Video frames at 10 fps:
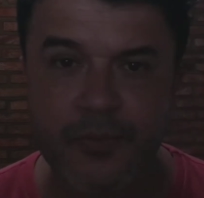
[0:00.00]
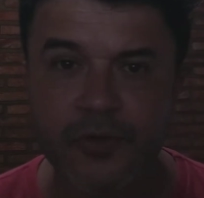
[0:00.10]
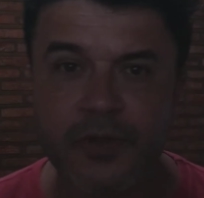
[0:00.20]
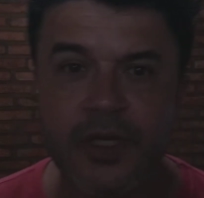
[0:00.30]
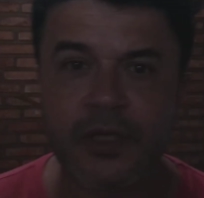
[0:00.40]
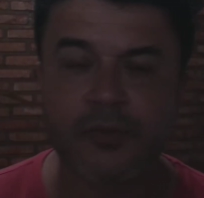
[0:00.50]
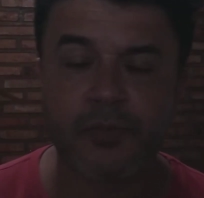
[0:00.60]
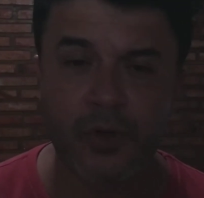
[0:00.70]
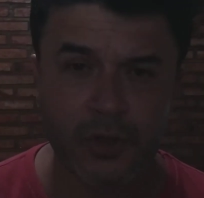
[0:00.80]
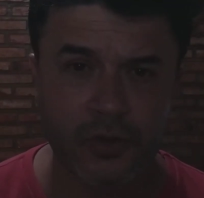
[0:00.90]
muito querido
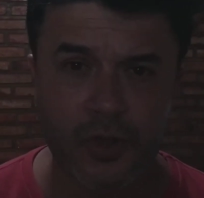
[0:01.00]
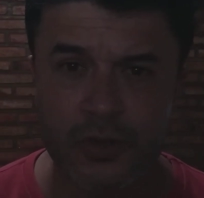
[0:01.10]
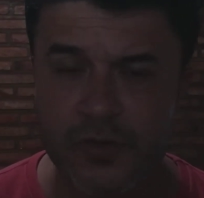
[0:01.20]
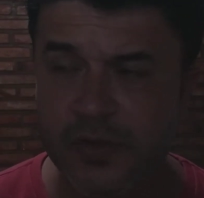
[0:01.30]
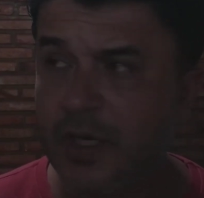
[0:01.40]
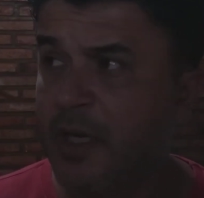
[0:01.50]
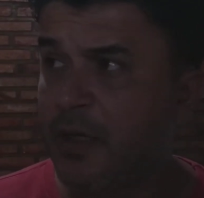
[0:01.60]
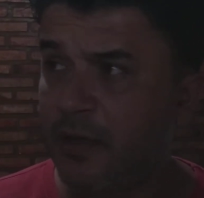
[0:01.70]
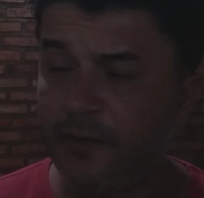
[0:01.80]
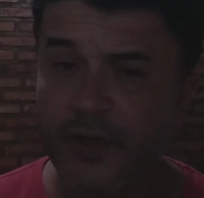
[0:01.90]
por todos.
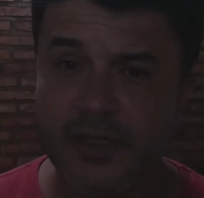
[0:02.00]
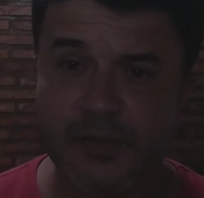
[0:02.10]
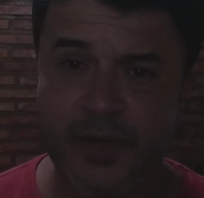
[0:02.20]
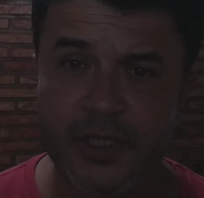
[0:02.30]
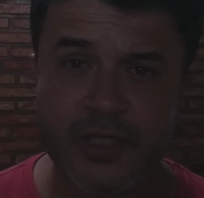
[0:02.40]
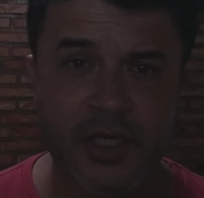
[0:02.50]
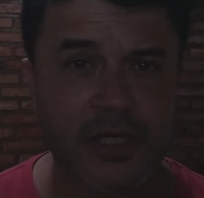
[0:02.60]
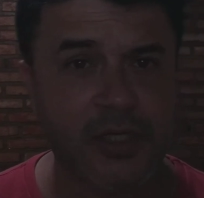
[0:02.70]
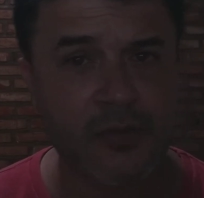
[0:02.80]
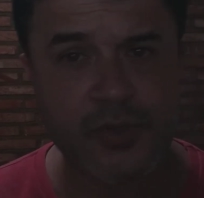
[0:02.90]
E, infelizmente,
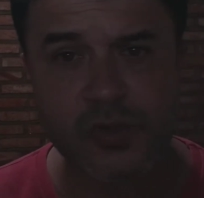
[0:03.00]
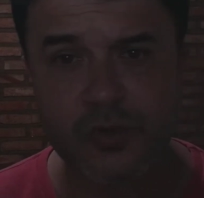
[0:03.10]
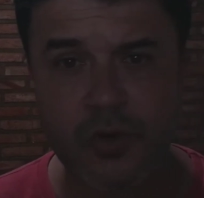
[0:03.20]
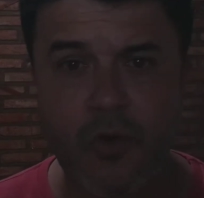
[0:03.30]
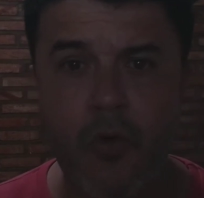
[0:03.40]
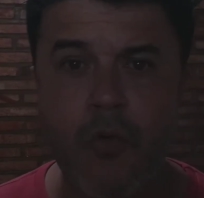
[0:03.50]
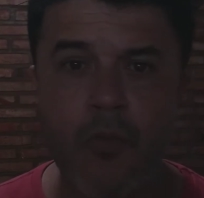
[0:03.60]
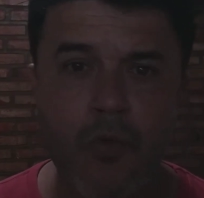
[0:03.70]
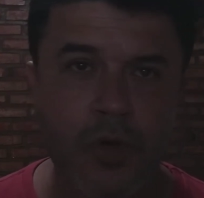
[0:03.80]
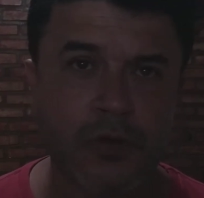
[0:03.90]
ele não mistura com
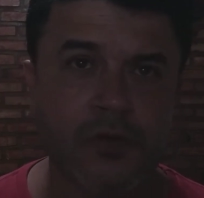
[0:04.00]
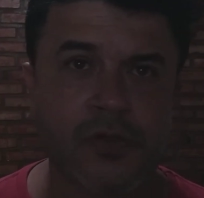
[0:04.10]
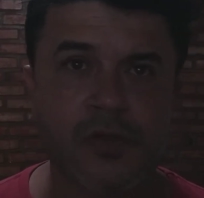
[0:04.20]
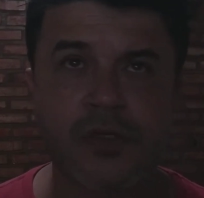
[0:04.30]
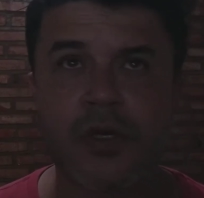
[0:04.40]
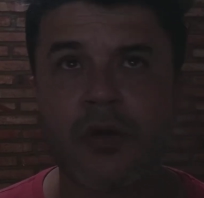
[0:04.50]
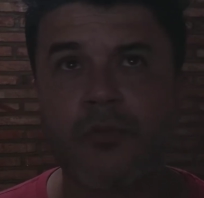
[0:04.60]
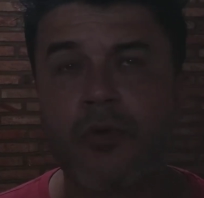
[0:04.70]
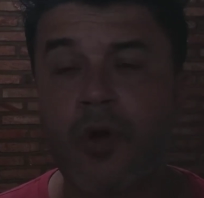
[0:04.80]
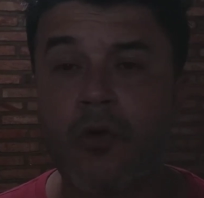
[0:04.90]
muitos.
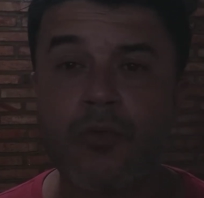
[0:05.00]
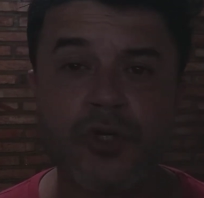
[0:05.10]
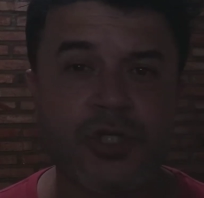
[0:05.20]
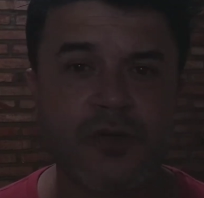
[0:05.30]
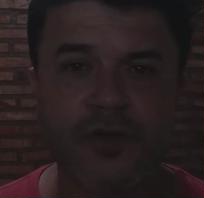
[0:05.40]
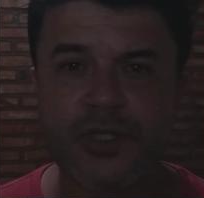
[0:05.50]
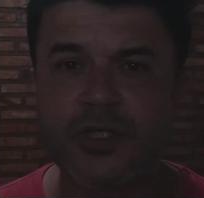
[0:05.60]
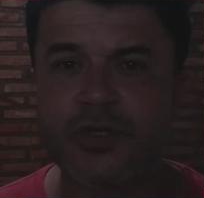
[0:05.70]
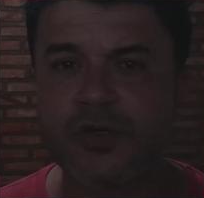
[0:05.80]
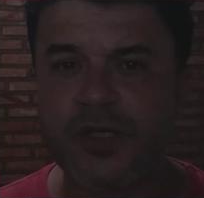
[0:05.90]
Por algum motivo, a
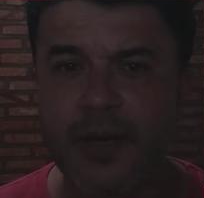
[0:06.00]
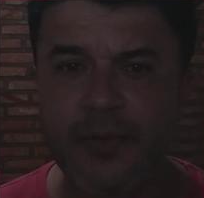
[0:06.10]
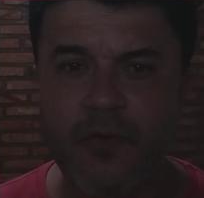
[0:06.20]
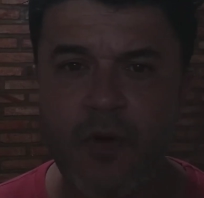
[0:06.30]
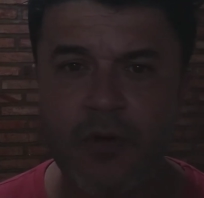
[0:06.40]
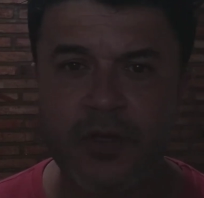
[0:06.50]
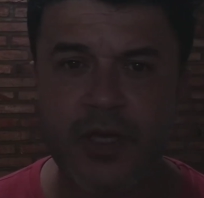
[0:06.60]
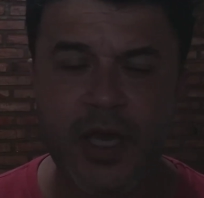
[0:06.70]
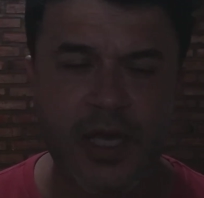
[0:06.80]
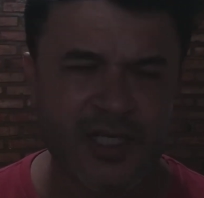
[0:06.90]
gente não sabe qual
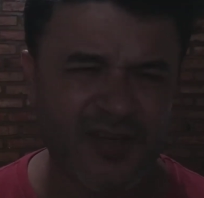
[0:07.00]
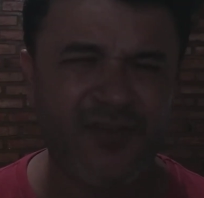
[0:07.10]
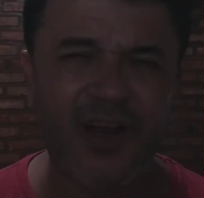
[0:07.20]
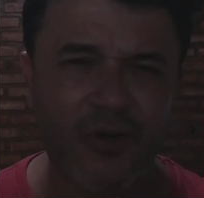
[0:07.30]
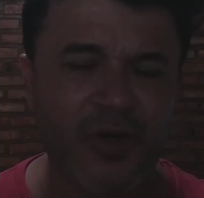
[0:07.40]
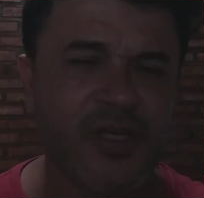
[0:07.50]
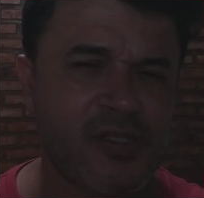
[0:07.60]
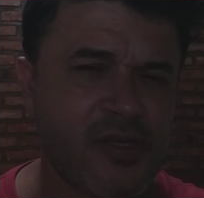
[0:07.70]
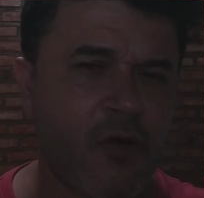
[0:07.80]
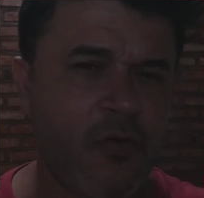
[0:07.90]
que é. Ele já falou
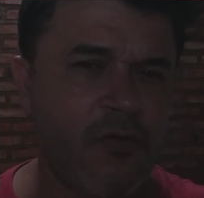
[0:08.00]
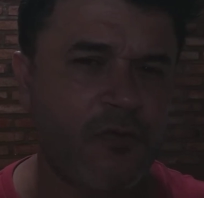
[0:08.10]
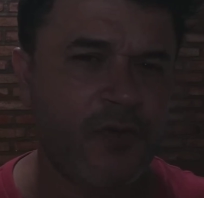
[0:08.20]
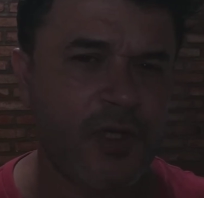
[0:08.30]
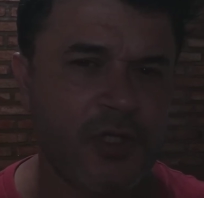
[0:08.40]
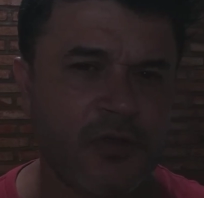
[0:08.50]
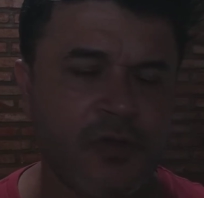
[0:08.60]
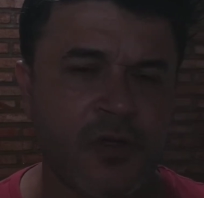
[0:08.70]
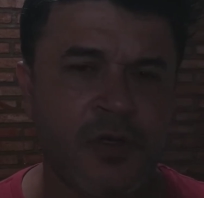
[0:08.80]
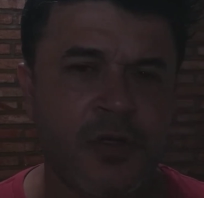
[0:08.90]
isso em algum
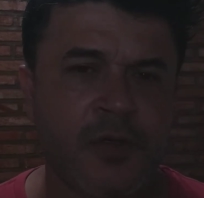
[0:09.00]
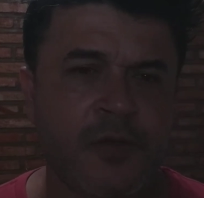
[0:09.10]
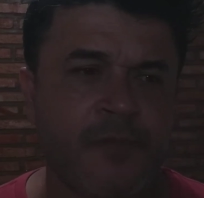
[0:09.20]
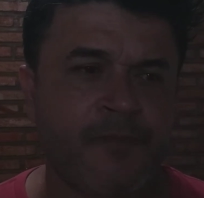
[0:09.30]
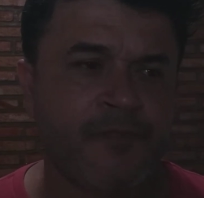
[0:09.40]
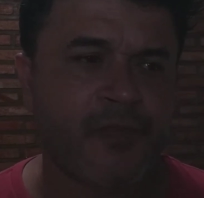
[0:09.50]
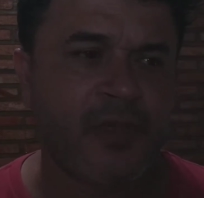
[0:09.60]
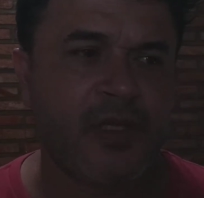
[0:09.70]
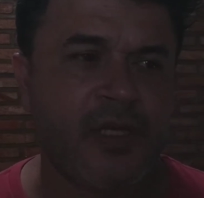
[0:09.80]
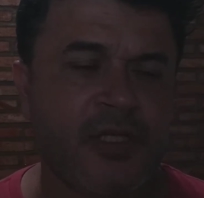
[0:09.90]
vídeo
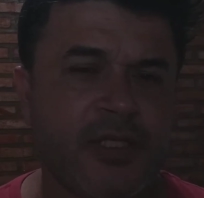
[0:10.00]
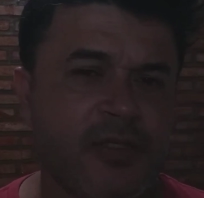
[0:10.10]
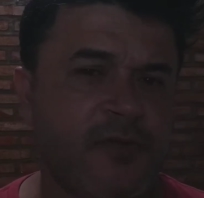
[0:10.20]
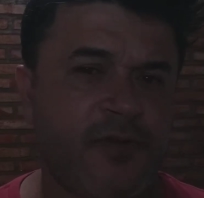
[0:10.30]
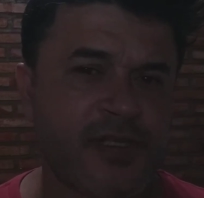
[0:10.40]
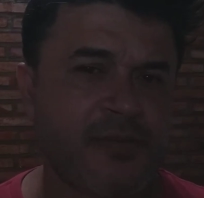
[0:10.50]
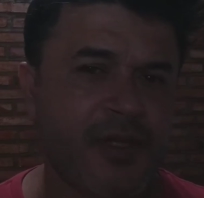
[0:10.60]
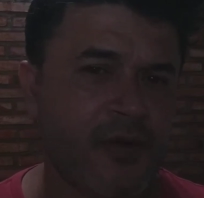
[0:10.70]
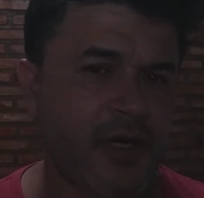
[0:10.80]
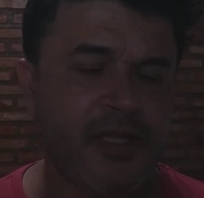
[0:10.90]
e a gente não faz a
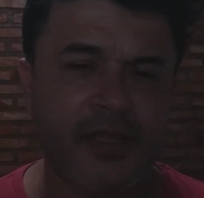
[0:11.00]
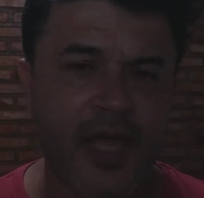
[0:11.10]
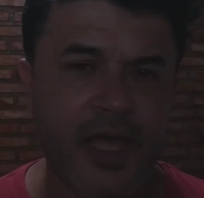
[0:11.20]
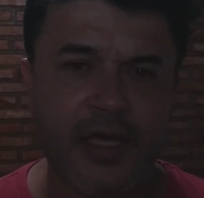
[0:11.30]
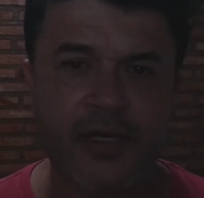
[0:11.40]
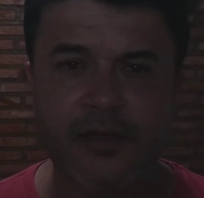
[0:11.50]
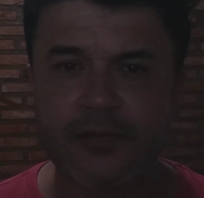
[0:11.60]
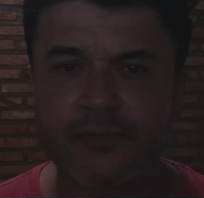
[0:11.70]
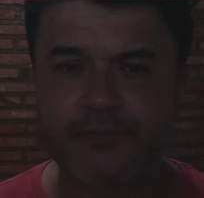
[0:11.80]
menor ideia